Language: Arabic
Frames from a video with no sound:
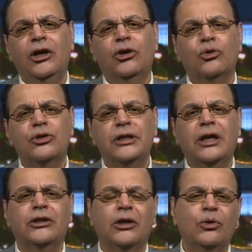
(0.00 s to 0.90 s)
روسيا
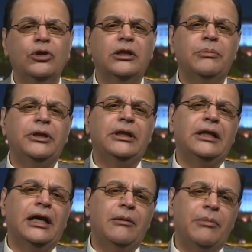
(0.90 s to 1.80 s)
ترد
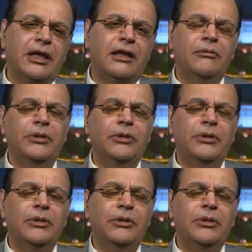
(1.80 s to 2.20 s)
بالمثل